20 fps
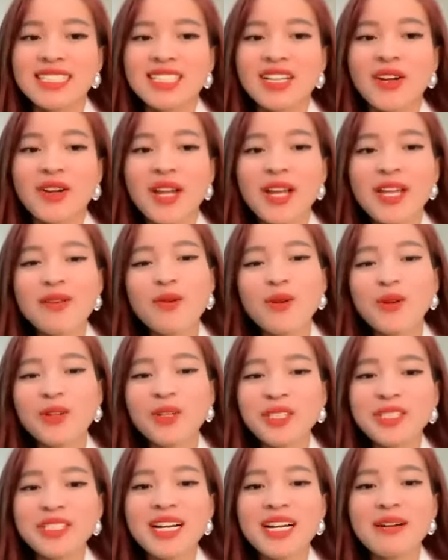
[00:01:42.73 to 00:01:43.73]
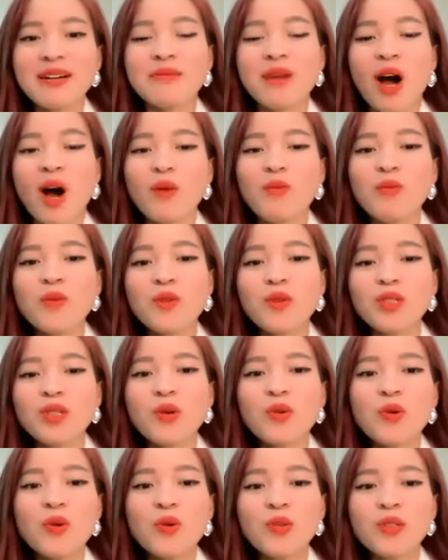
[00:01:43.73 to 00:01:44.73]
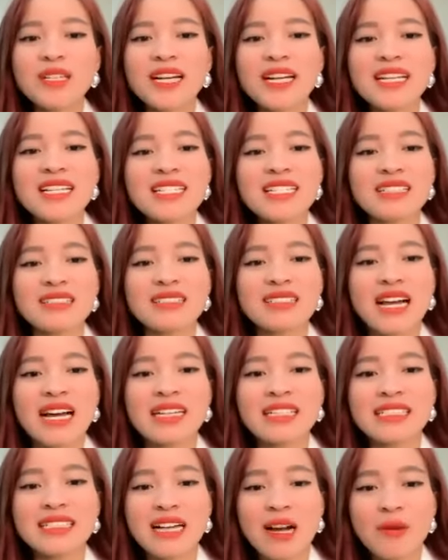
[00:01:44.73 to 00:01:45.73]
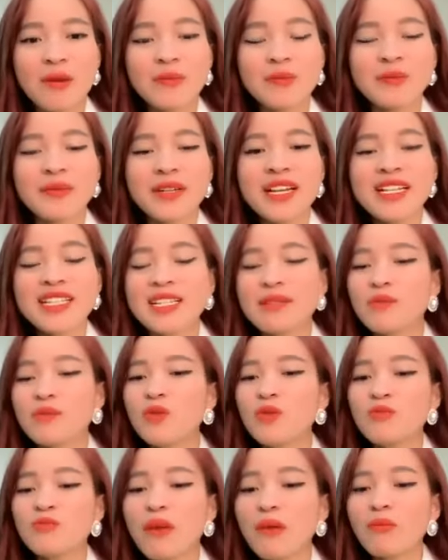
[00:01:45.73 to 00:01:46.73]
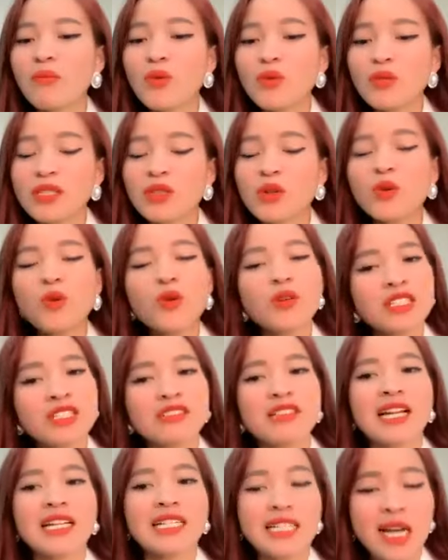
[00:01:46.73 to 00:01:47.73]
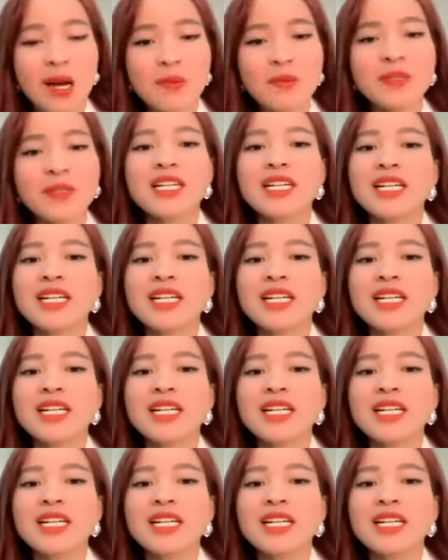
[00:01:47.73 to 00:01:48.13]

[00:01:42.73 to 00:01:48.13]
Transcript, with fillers: Còn nếu như một người á, mà họ muốn thu hút cái sự thành công, nếu anh chị muốn mong muốn thu hút cái sự thành công,